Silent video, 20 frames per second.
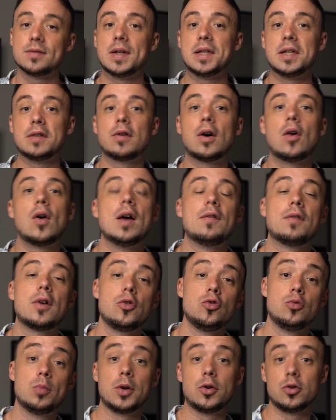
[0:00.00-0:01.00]
wenn die Frau einfach
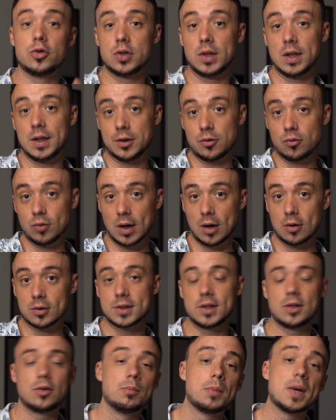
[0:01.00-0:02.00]
überdurchschnittlich gut
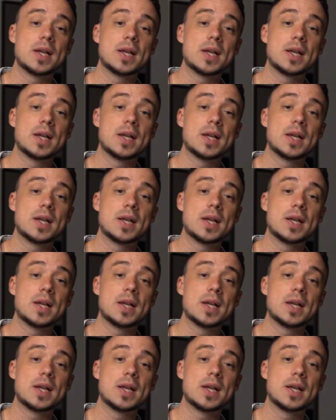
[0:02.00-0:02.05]
aussieht und